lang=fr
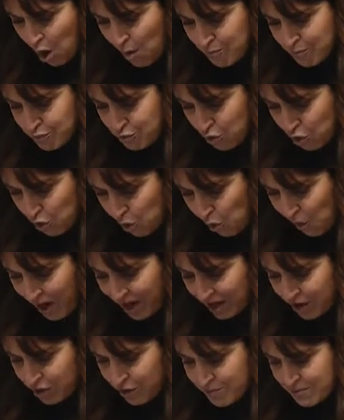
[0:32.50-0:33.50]
pourquoi
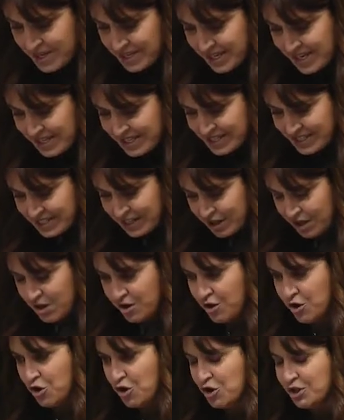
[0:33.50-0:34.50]
le ministre
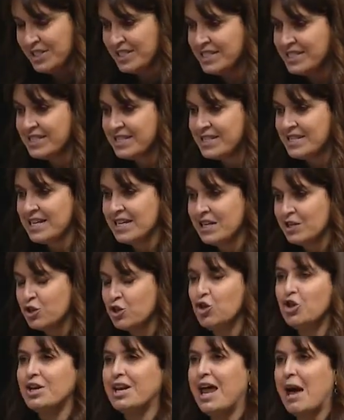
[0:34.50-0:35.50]
euh, dit-il
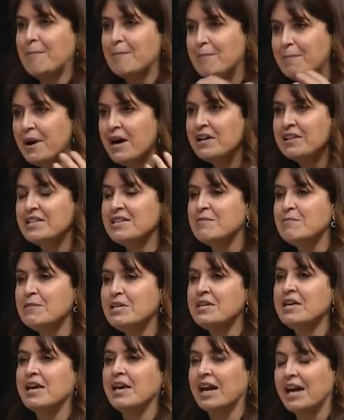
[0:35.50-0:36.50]
que la
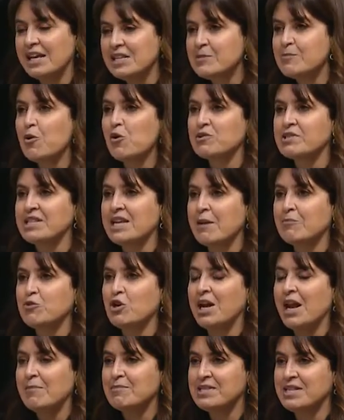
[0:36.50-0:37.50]
pandémie est responsable de
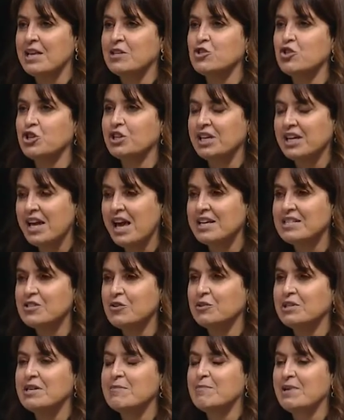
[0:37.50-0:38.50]
l'absence de
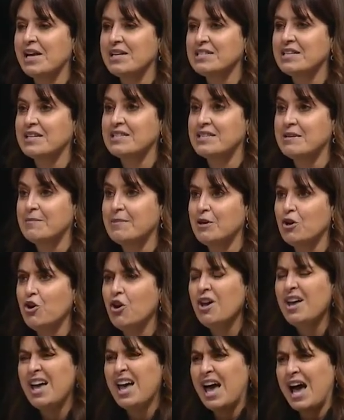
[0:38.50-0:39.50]
création des places en CPE,
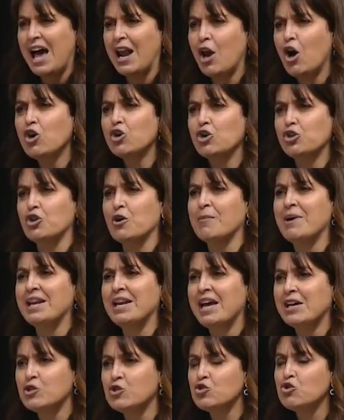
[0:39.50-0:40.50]
alors que de
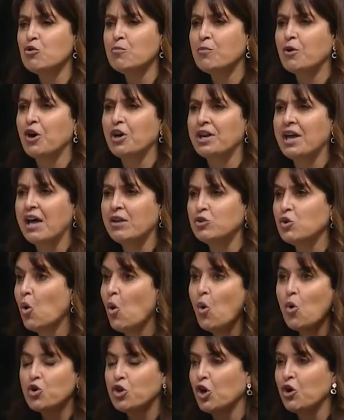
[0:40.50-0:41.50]
manière surprenante,
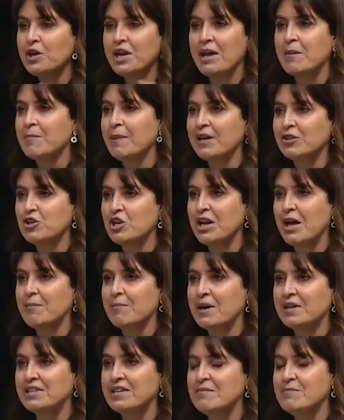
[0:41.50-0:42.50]
aucun impact de la
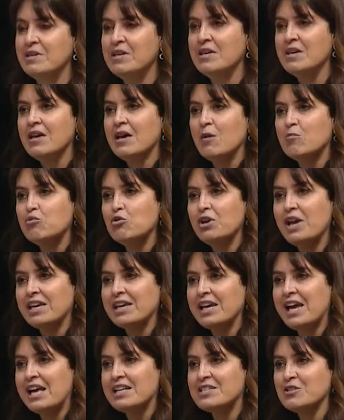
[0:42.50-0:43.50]
pandémie pour la
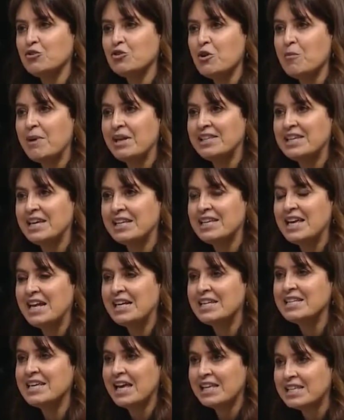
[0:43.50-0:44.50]
création de maternelle
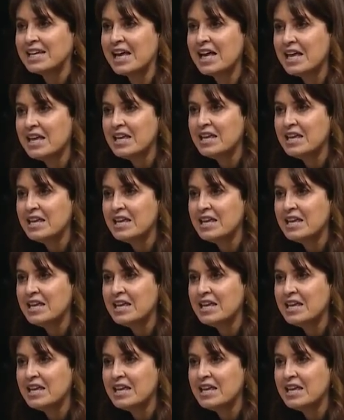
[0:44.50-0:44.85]
quatre ans